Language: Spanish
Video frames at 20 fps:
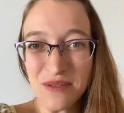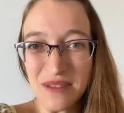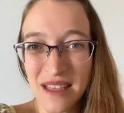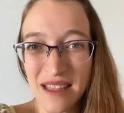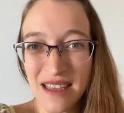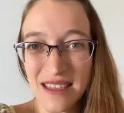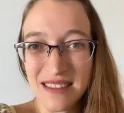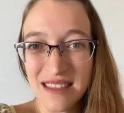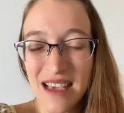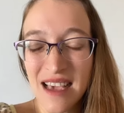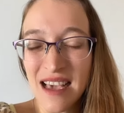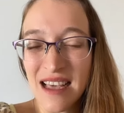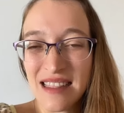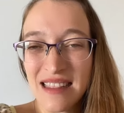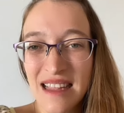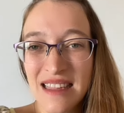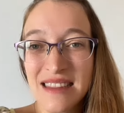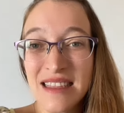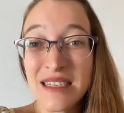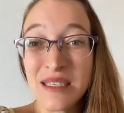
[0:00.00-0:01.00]
a ustedes
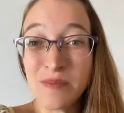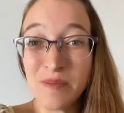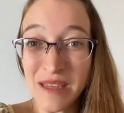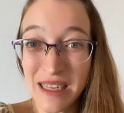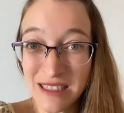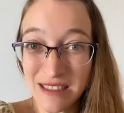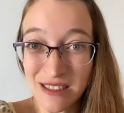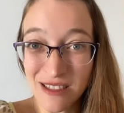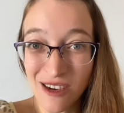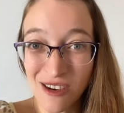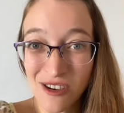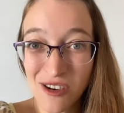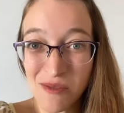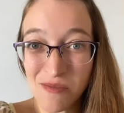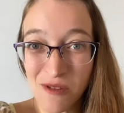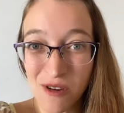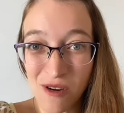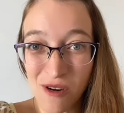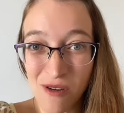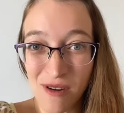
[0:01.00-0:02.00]
tanta inspiración
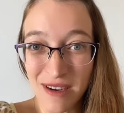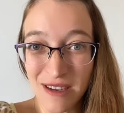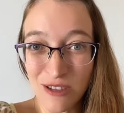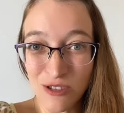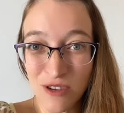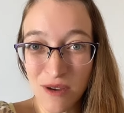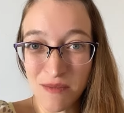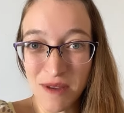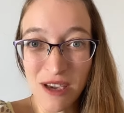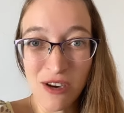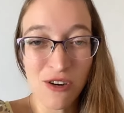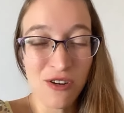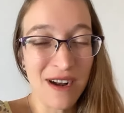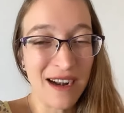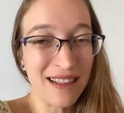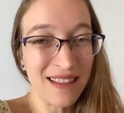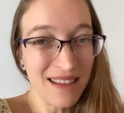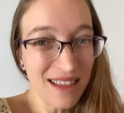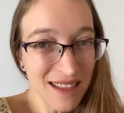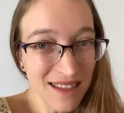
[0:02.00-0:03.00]
como lo han hecho a mí con
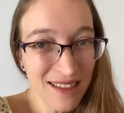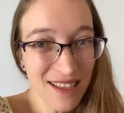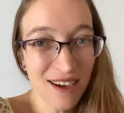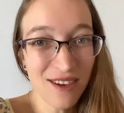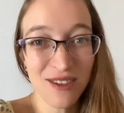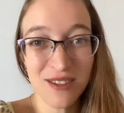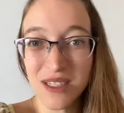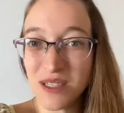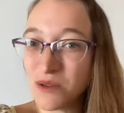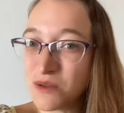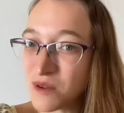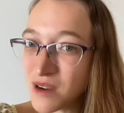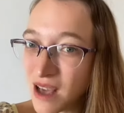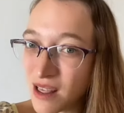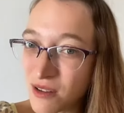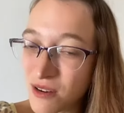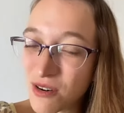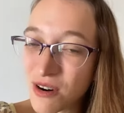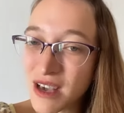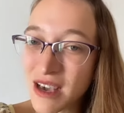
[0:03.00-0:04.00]
artistas, con
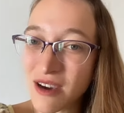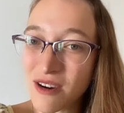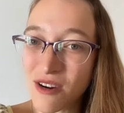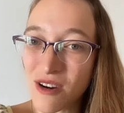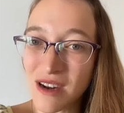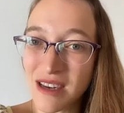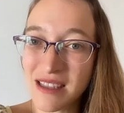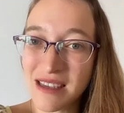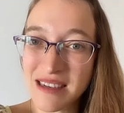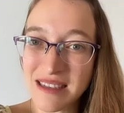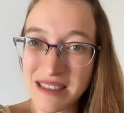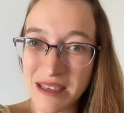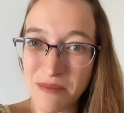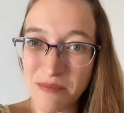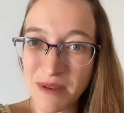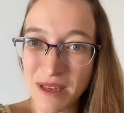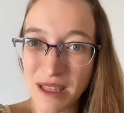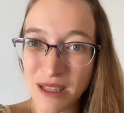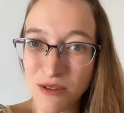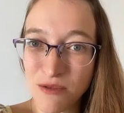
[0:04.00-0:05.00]
educadores, con líderes
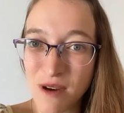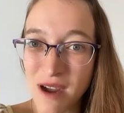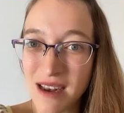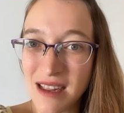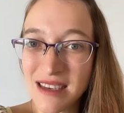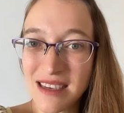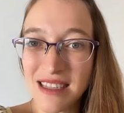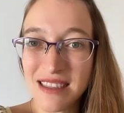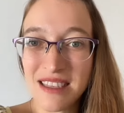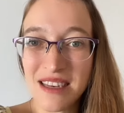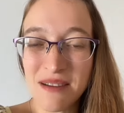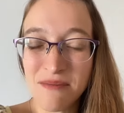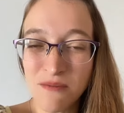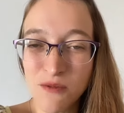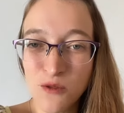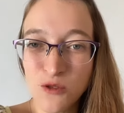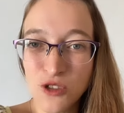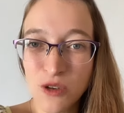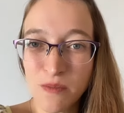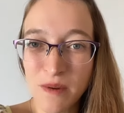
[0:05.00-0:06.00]
espirituales que tienen
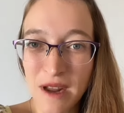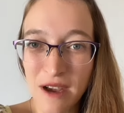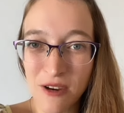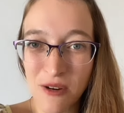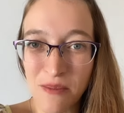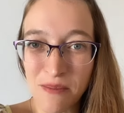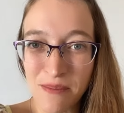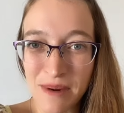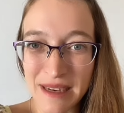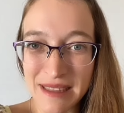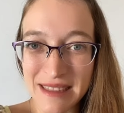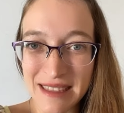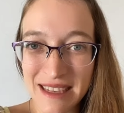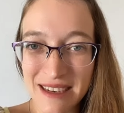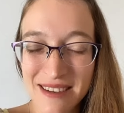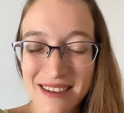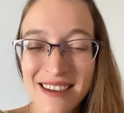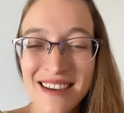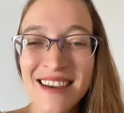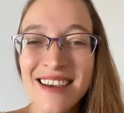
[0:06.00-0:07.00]
mucho para
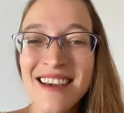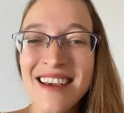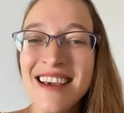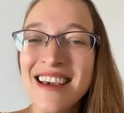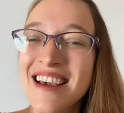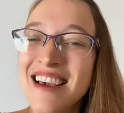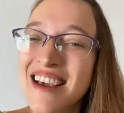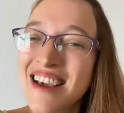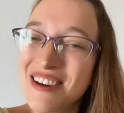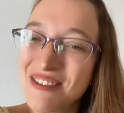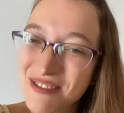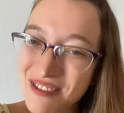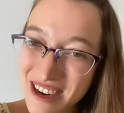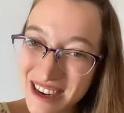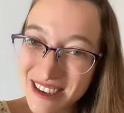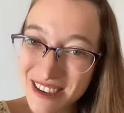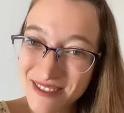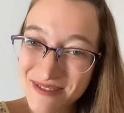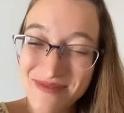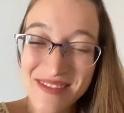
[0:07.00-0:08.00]
compartir.
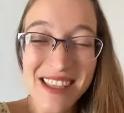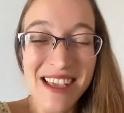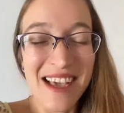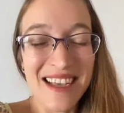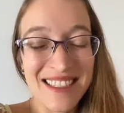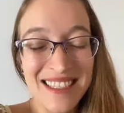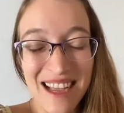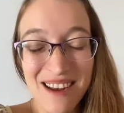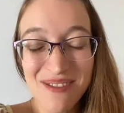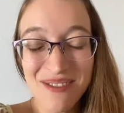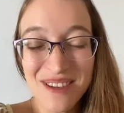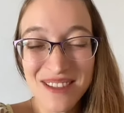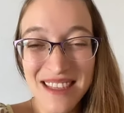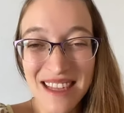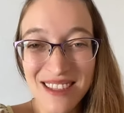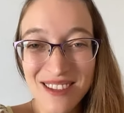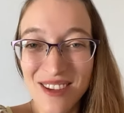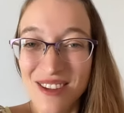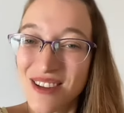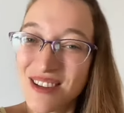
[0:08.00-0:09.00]
Bueno, saludos
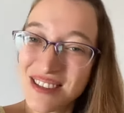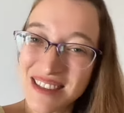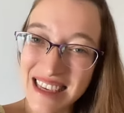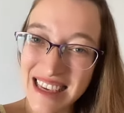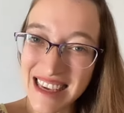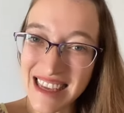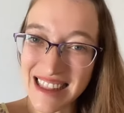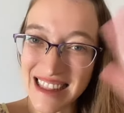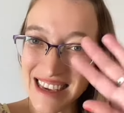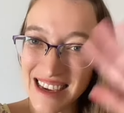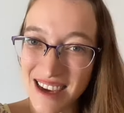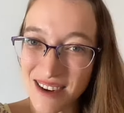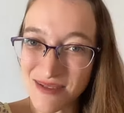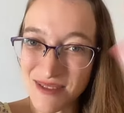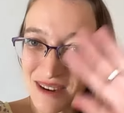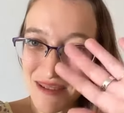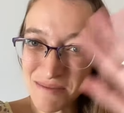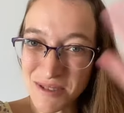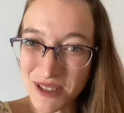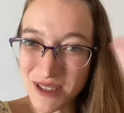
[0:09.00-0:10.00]
a todos y que tengan un
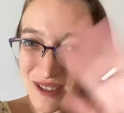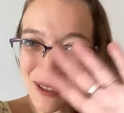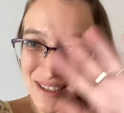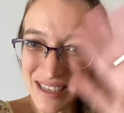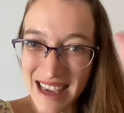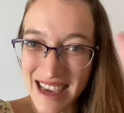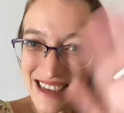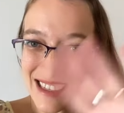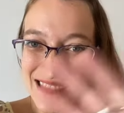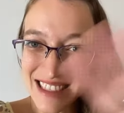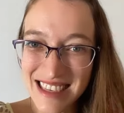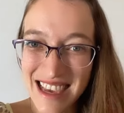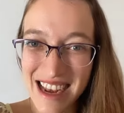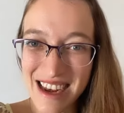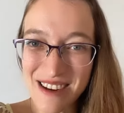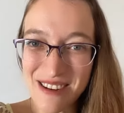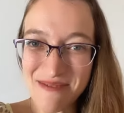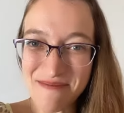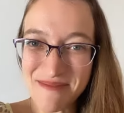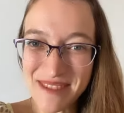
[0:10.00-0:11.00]
hermoso día.
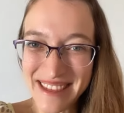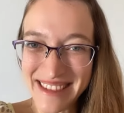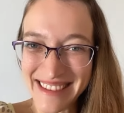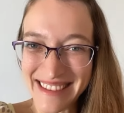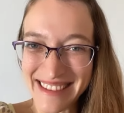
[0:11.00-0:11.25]
Shalom.